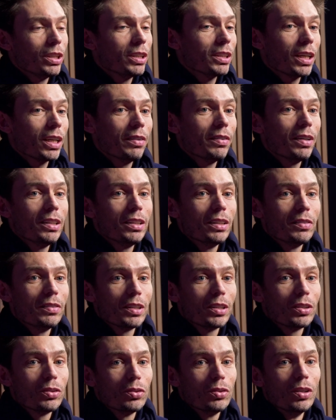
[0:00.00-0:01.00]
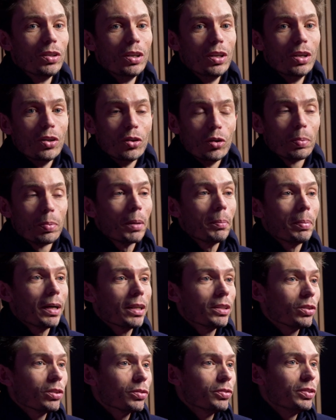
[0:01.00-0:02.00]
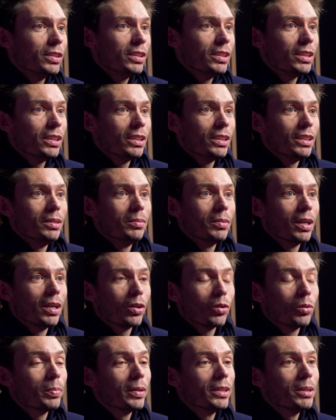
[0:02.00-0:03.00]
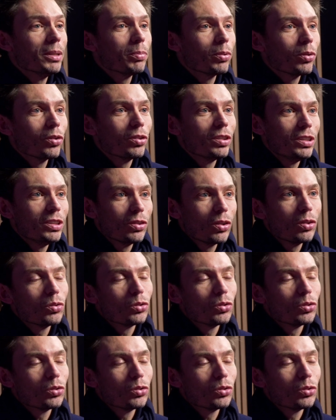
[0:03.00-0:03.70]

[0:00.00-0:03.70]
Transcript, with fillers: Elle travaille avec euh, le préparateur physique qui m'a accompagné pendant dix ans.